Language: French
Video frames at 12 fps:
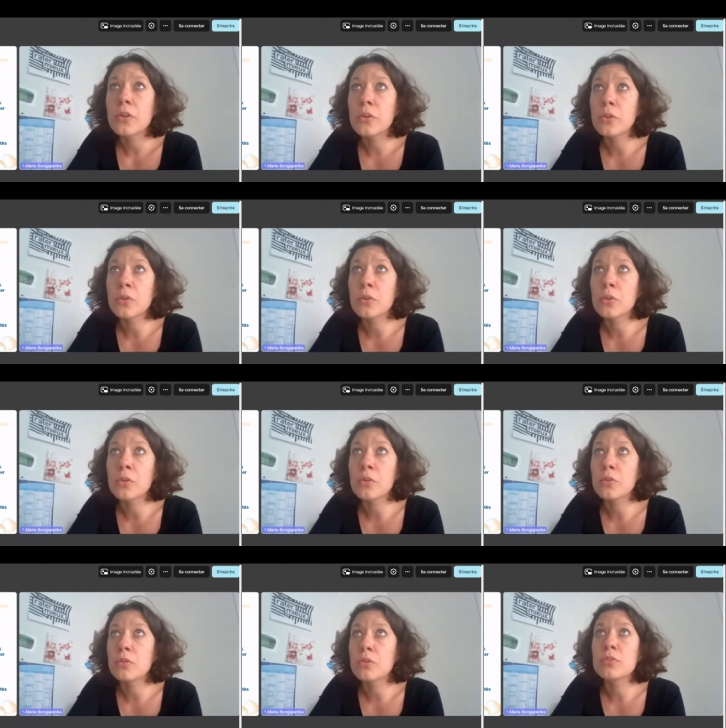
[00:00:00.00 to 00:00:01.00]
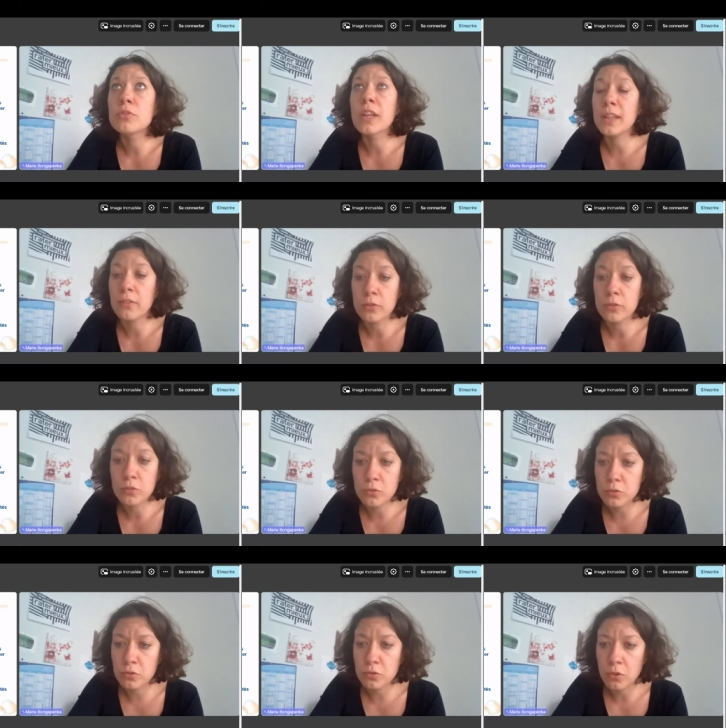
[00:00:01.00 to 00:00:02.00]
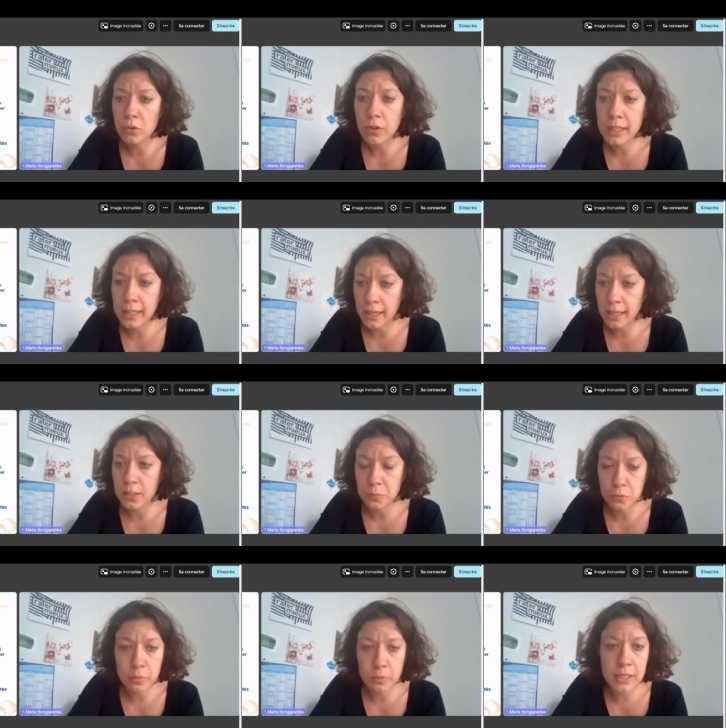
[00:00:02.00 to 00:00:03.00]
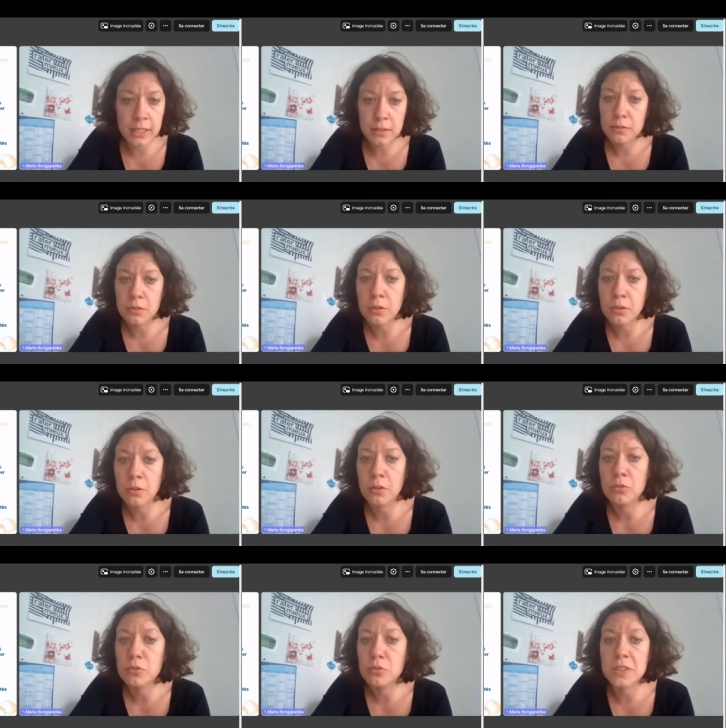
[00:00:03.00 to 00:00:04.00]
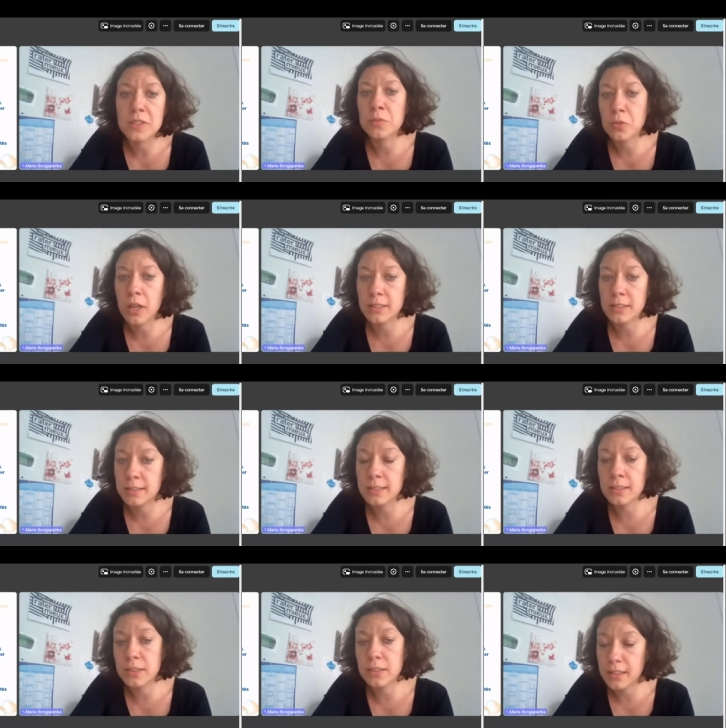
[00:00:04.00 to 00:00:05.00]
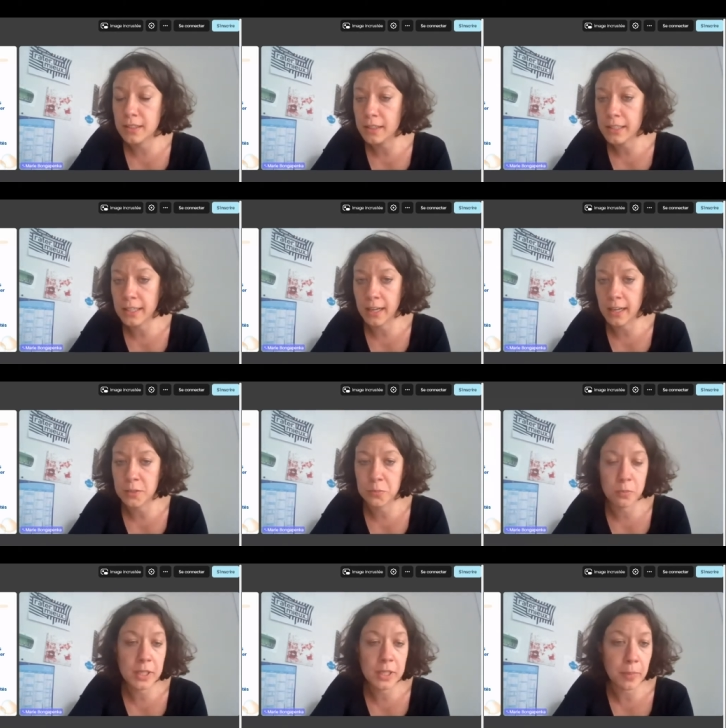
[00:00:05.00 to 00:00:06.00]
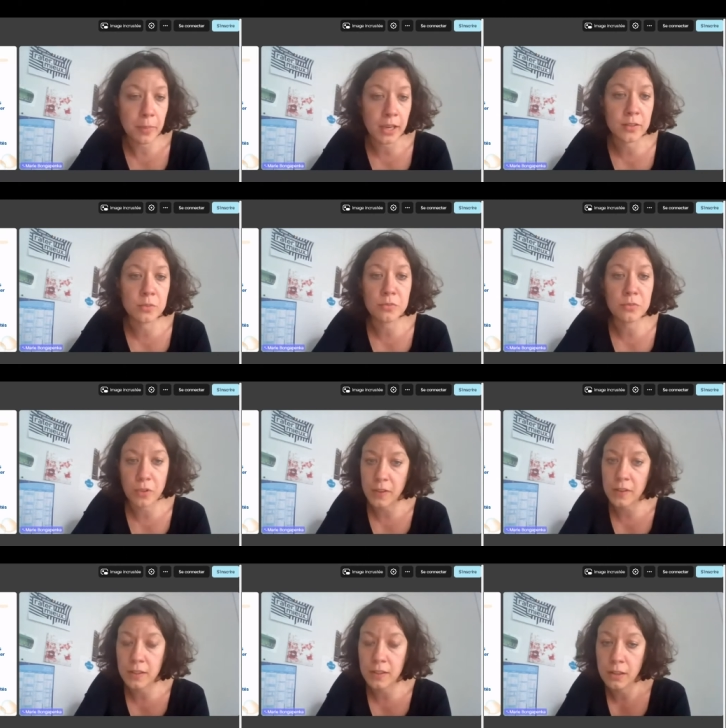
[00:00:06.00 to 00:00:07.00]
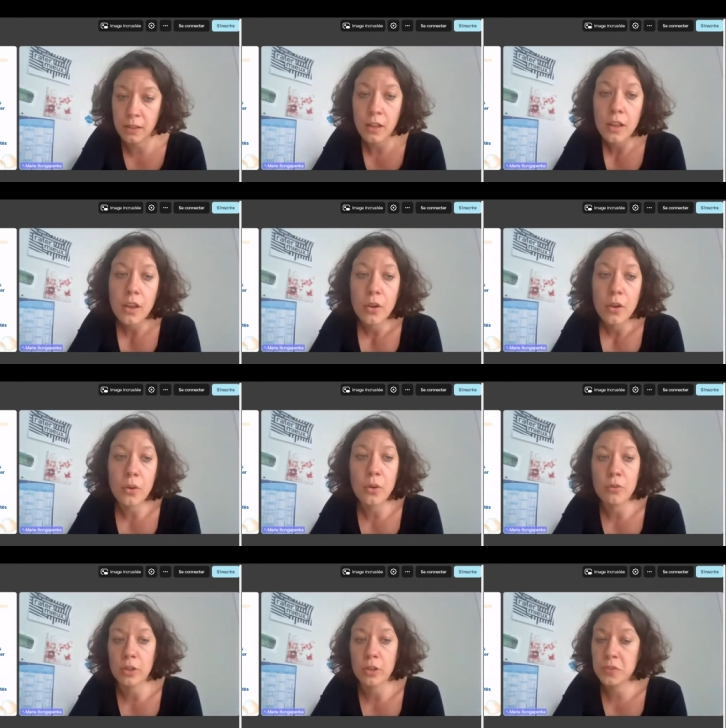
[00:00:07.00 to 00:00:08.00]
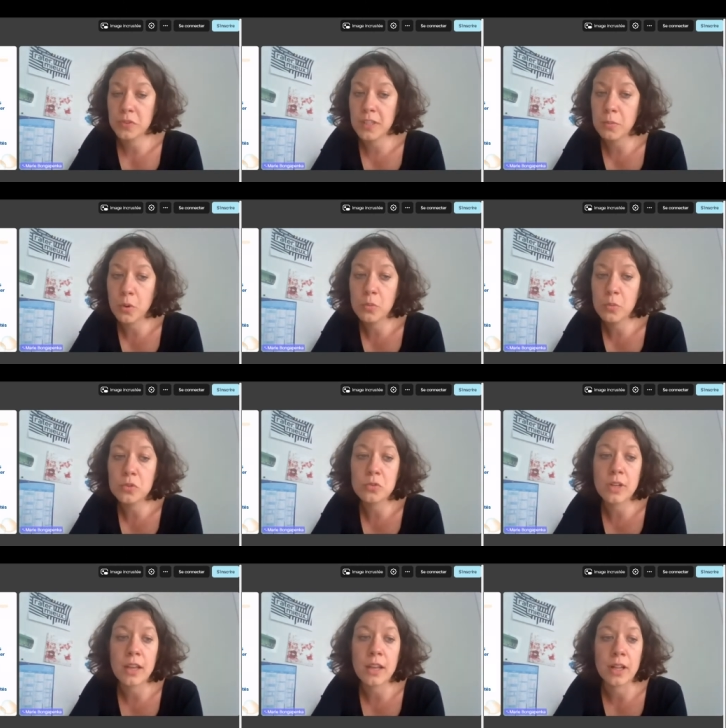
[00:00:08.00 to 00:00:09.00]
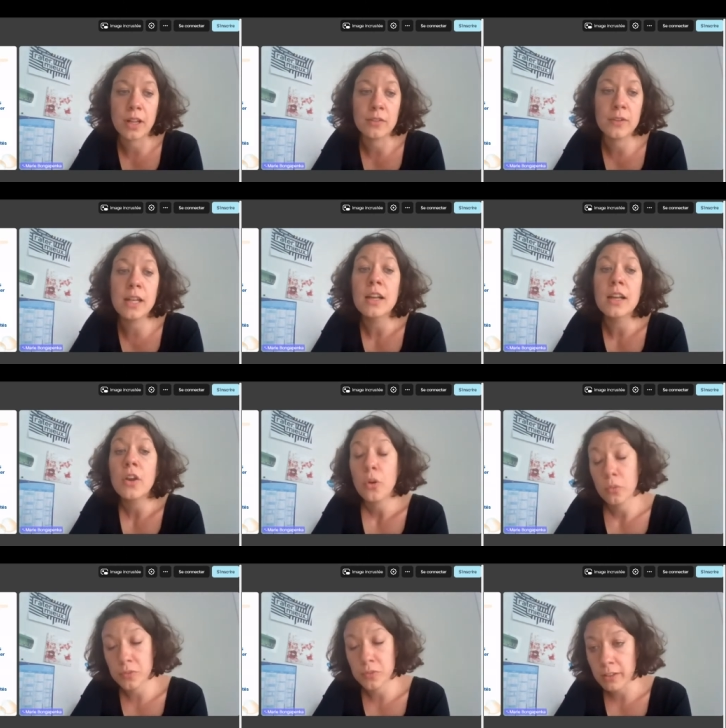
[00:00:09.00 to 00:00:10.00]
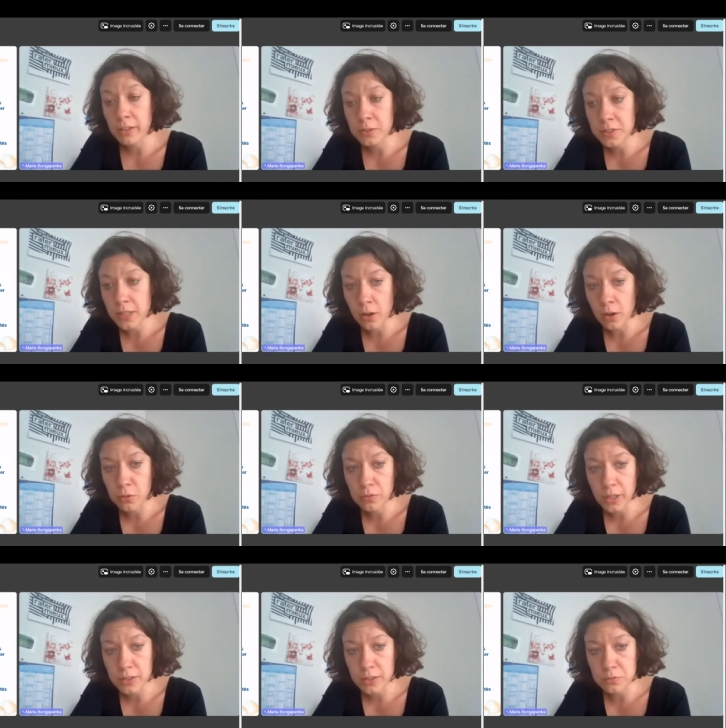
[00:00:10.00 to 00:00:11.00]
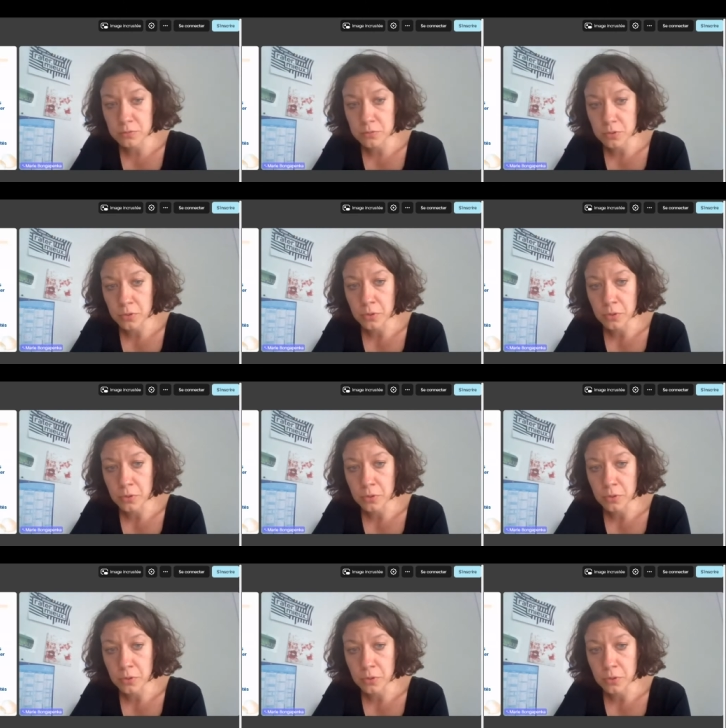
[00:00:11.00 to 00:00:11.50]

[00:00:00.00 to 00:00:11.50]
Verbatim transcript: euh, une intervention sur euh, l'éclairage public, euh, une conception artistique d'un éclairage public, par exemple. Enfin, ça, c'est voilà, tout ce qui est promotion de l'art dans la ville. On travaille aussi la reconversion